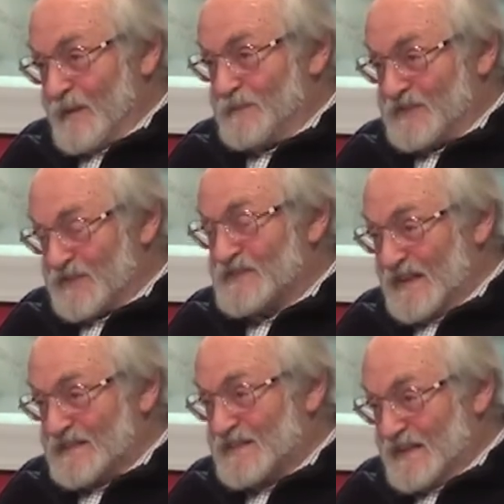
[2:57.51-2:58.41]

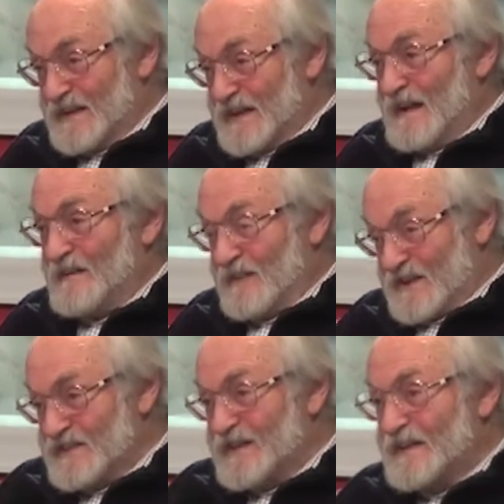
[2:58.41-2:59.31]
партизанские
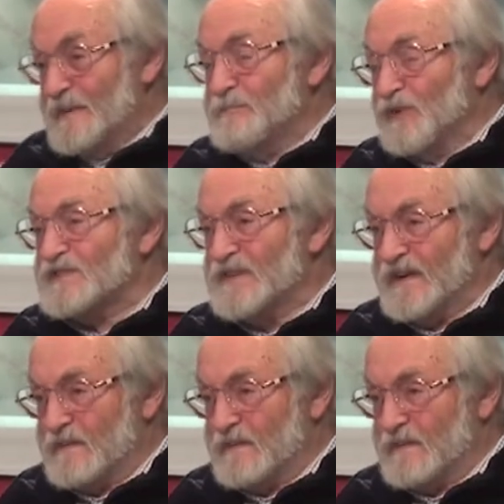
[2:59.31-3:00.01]
возникли после